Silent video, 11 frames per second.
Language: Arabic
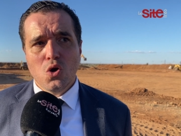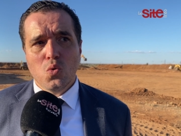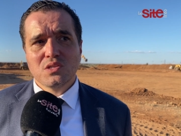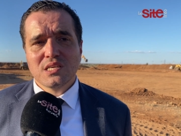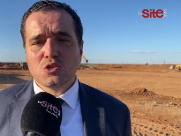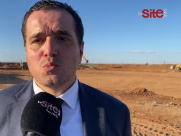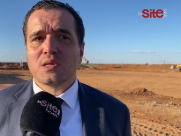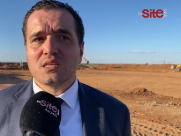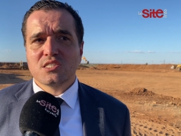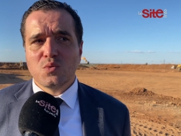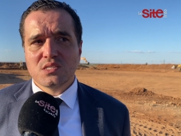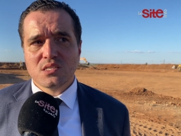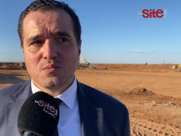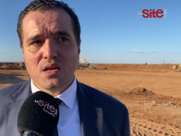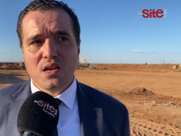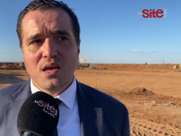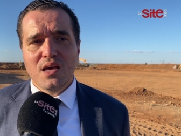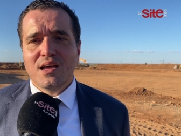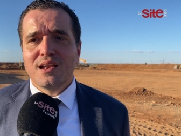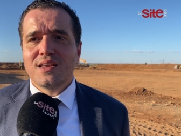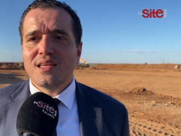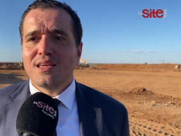ويتصلوا بمركز جو الاستثمار
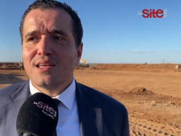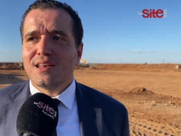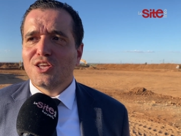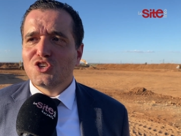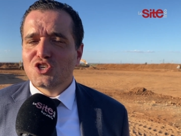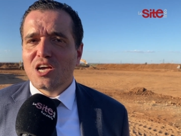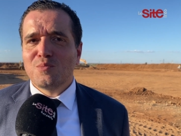لانجاح